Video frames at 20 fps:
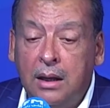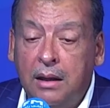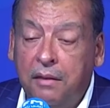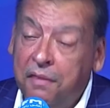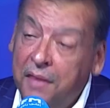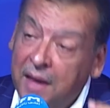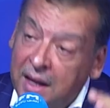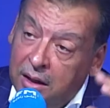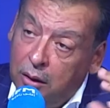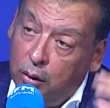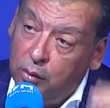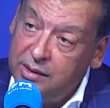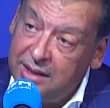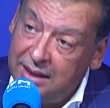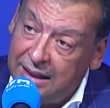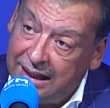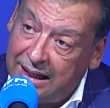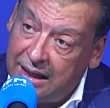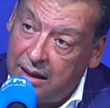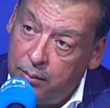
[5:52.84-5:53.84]
الثاني
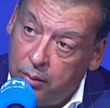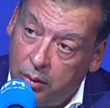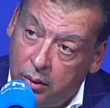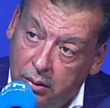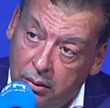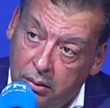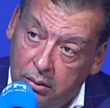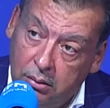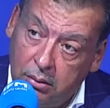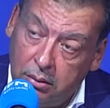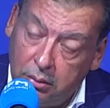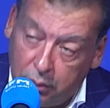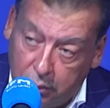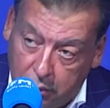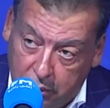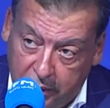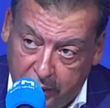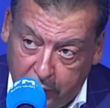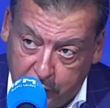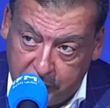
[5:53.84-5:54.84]
اكسيد الكربون
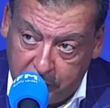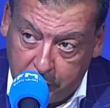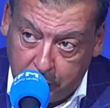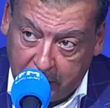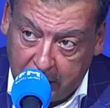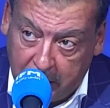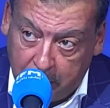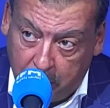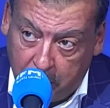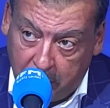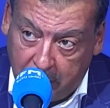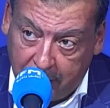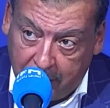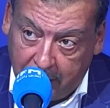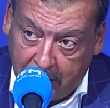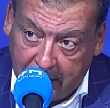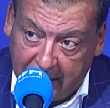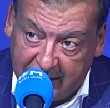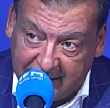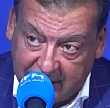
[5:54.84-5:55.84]
ديوكسيد الكربون
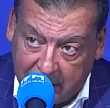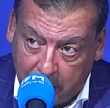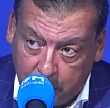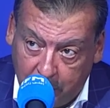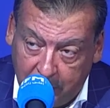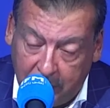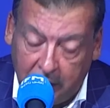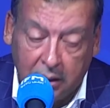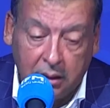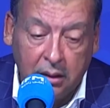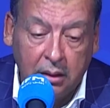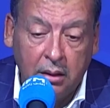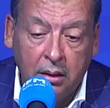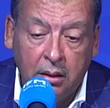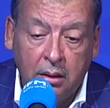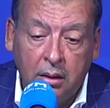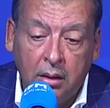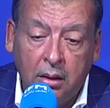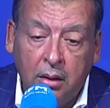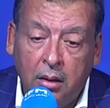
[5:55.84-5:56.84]
هذا غاز كربونيك
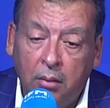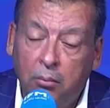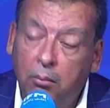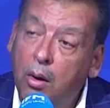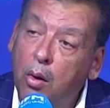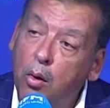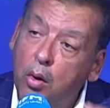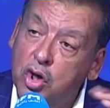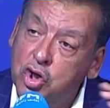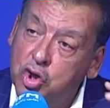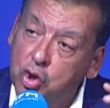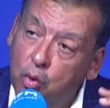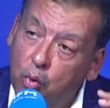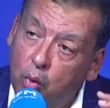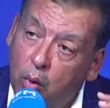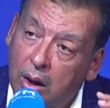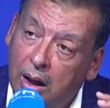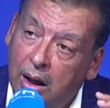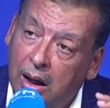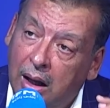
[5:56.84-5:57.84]
ما هوش
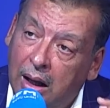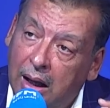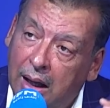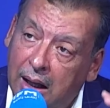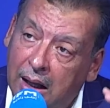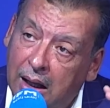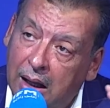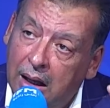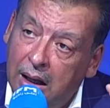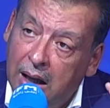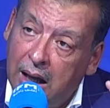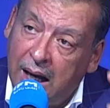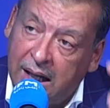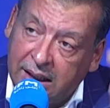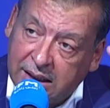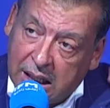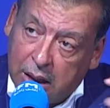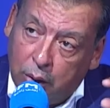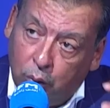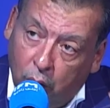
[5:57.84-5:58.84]
هو آه، آه،
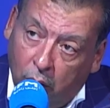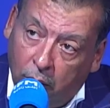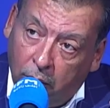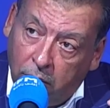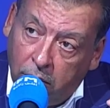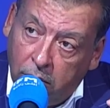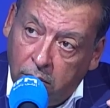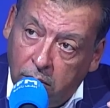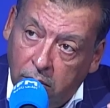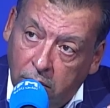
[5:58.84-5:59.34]
اخطرهم